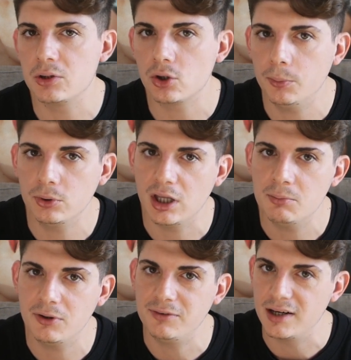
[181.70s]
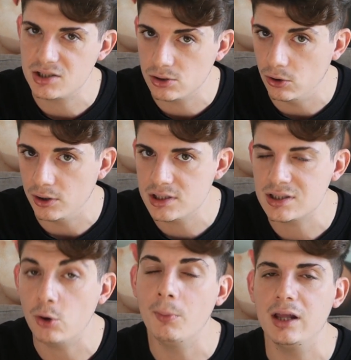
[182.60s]
troppo tempo a fare stories,
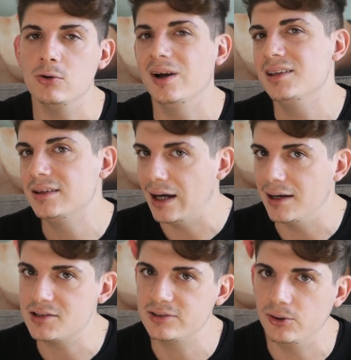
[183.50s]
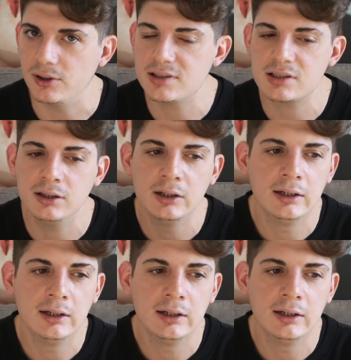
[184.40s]
o meglio a editare stories,